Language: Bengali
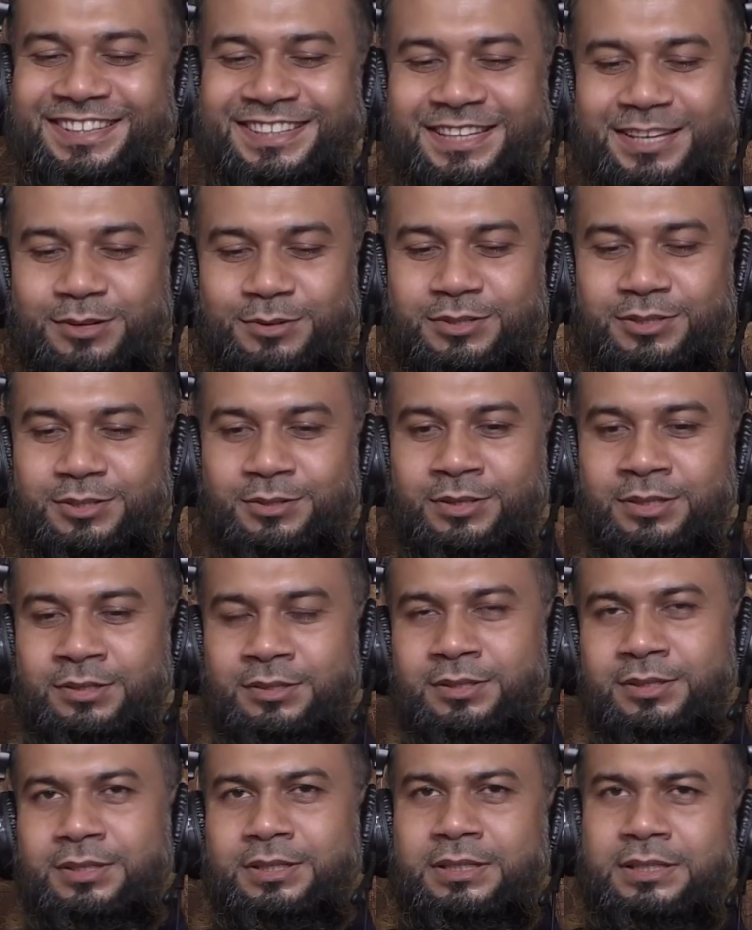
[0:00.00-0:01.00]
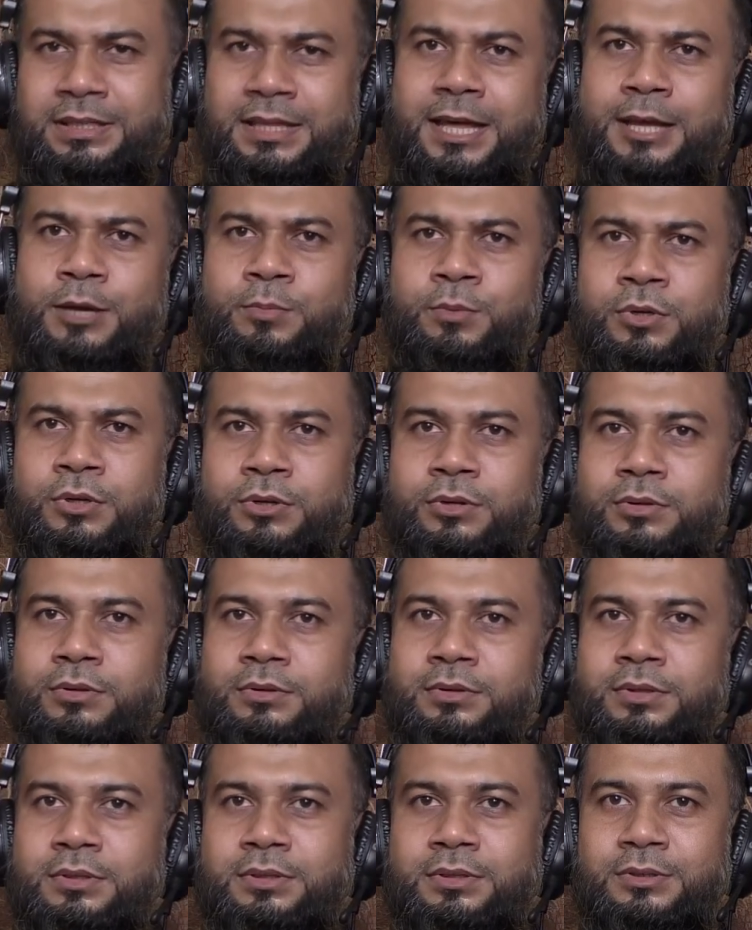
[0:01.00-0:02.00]
ইয়ে করতে হয় তারপর
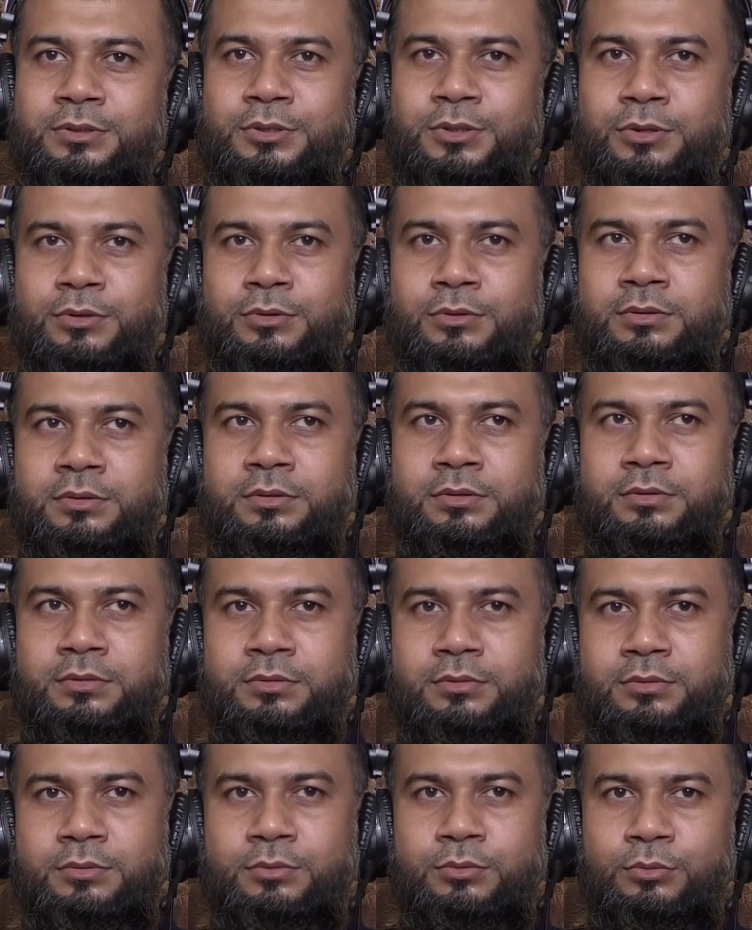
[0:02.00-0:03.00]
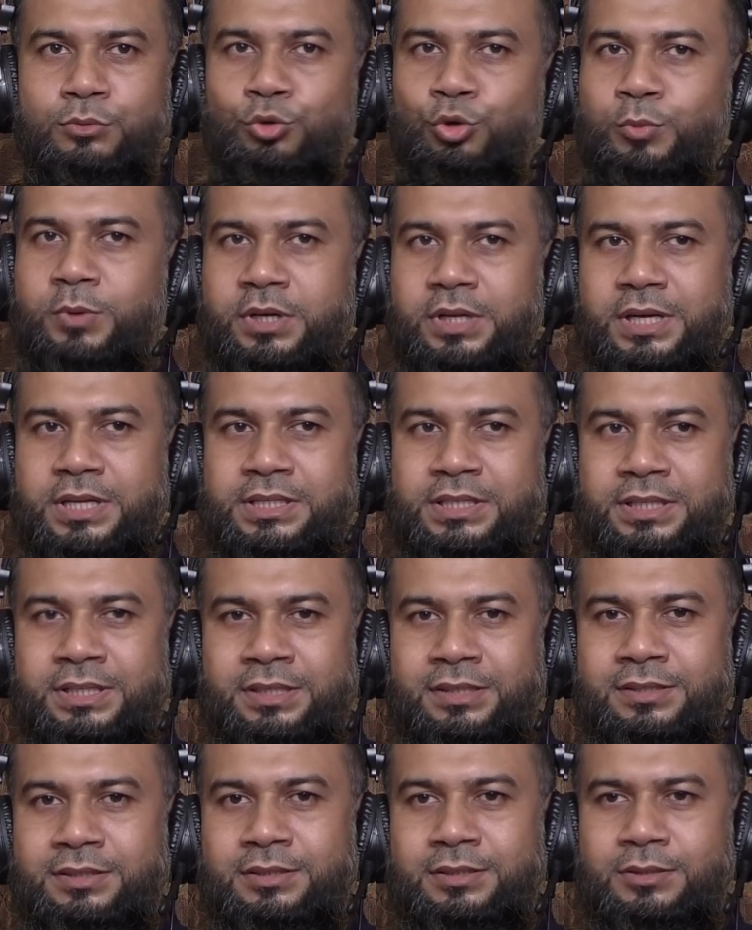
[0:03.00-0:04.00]
যখন কুরবানি আসে
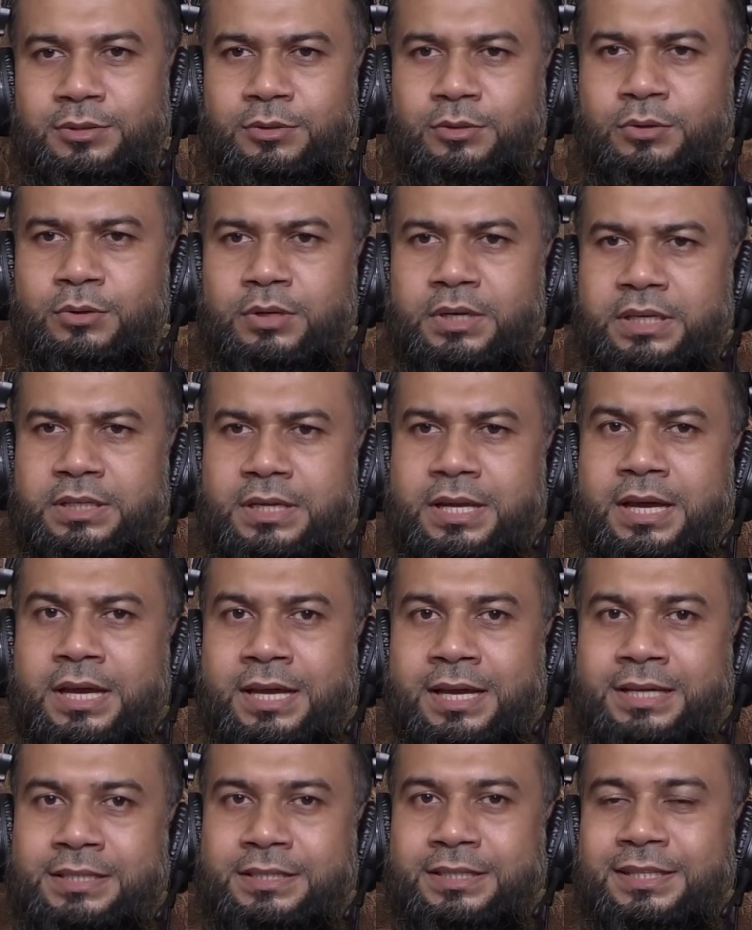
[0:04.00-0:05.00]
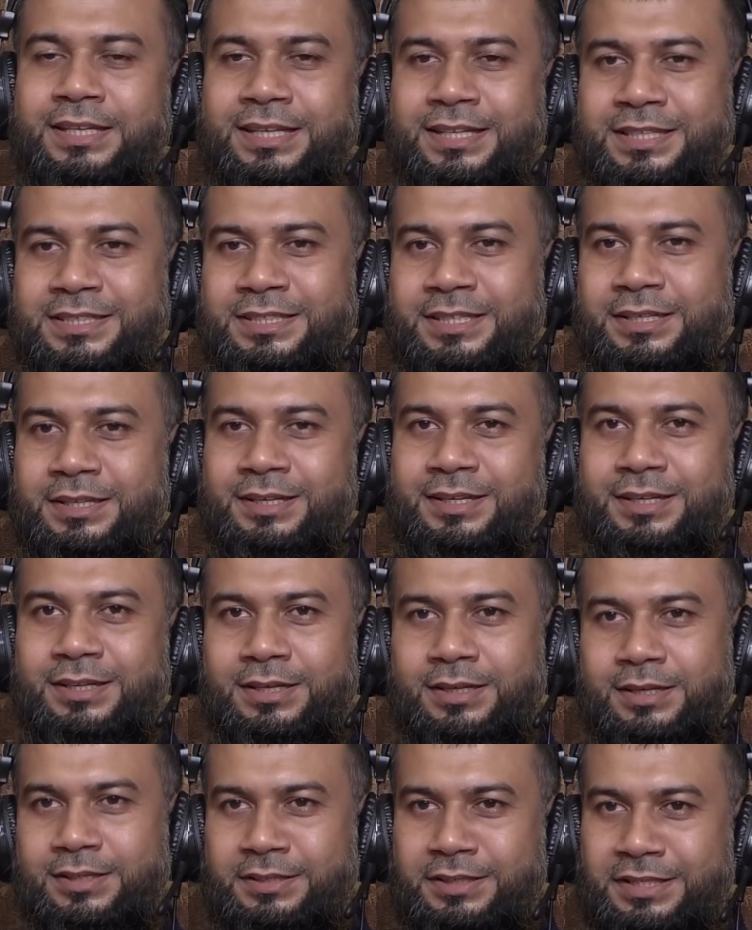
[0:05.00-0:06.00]
তখন একটা আশা থাকে যে
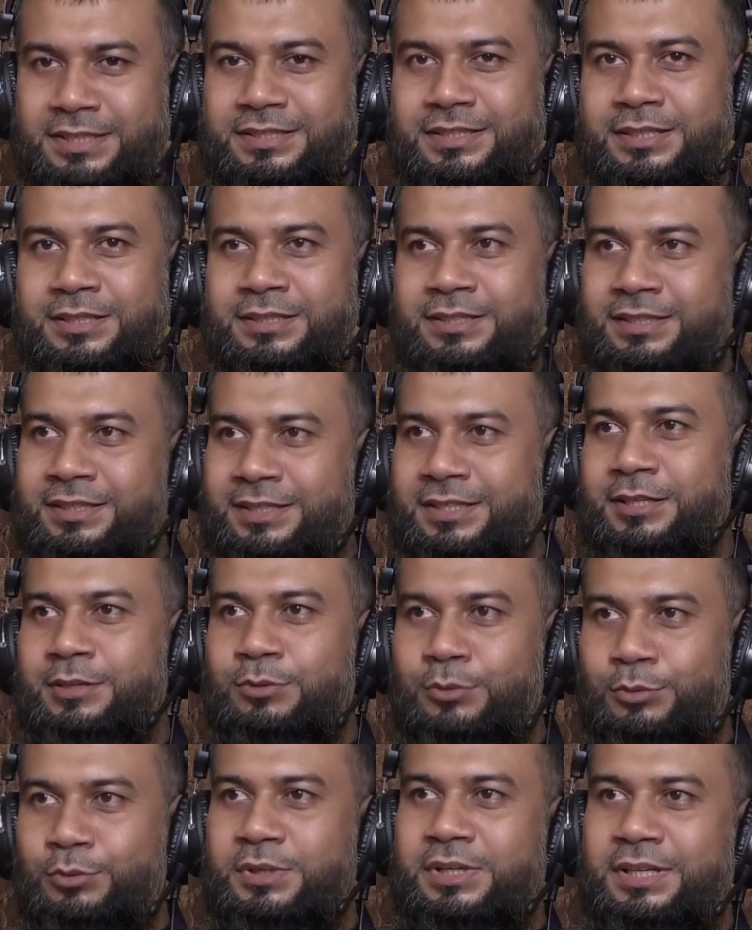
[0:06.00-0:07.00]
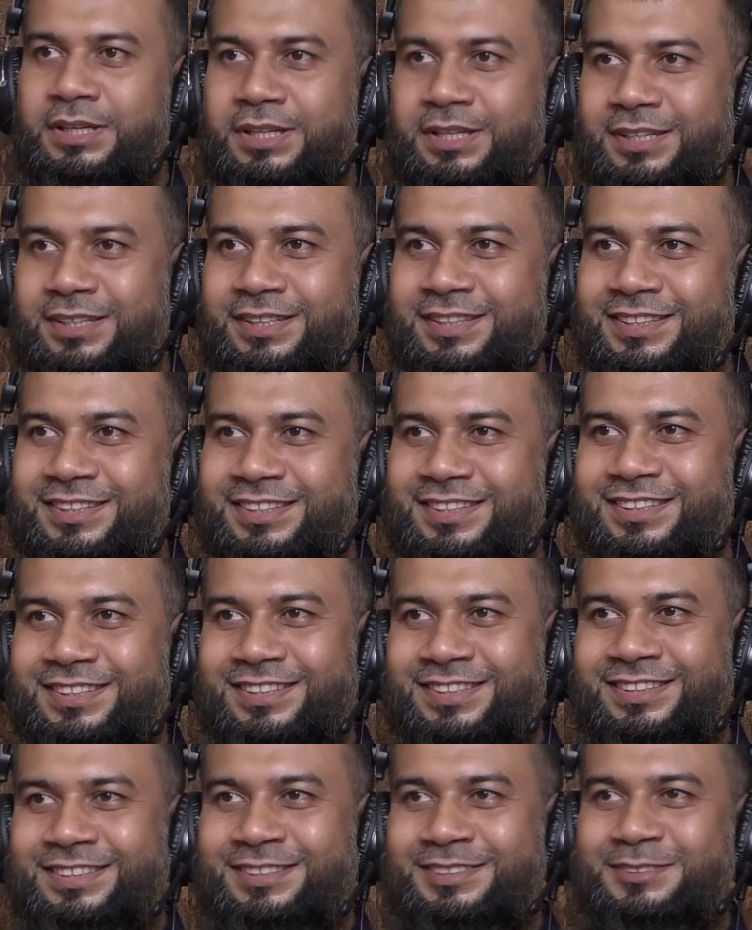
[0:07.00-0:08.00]
নিজে গিয়ে গরু কিনে
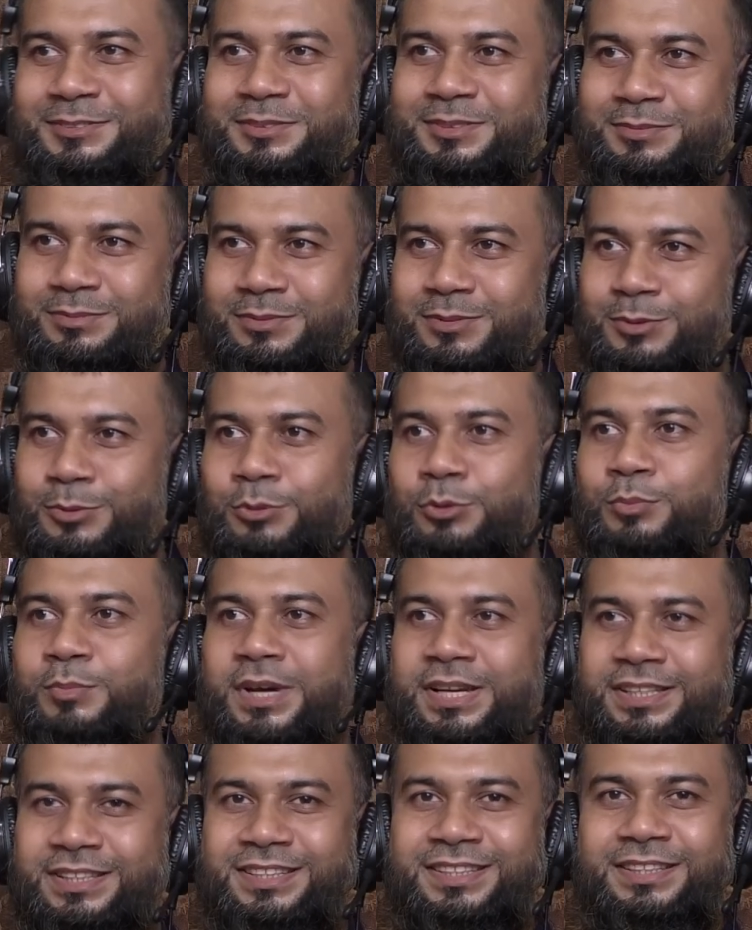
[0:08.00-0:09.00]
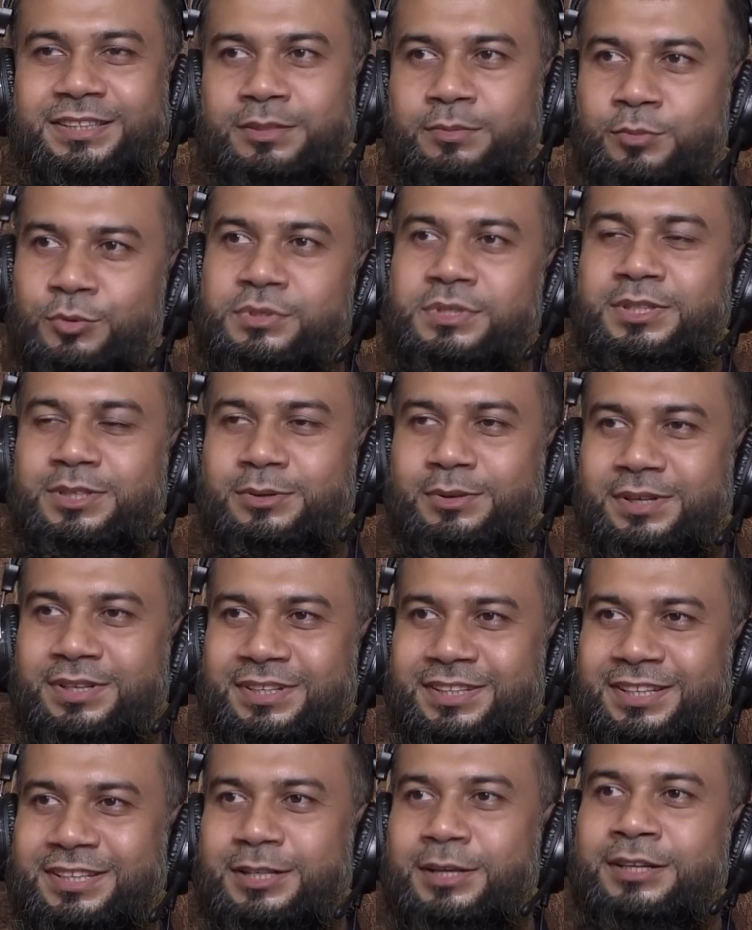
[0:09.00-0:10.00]
হুম গরু বাড়িতে নিয়ে পৌঁছে দেওয়া
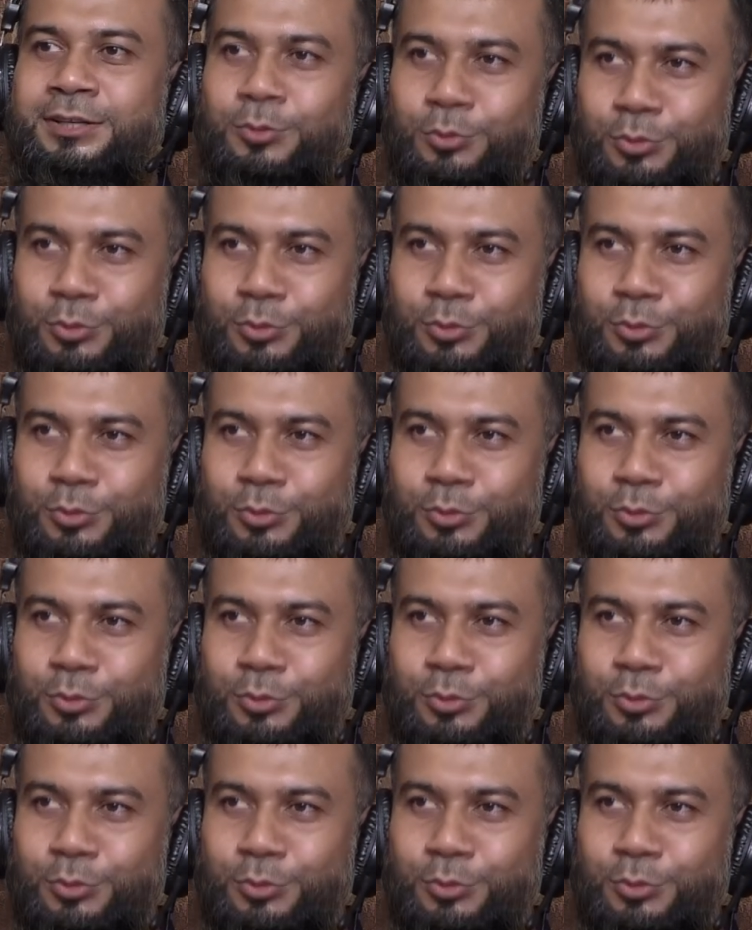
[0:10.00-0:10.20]
এটা একটা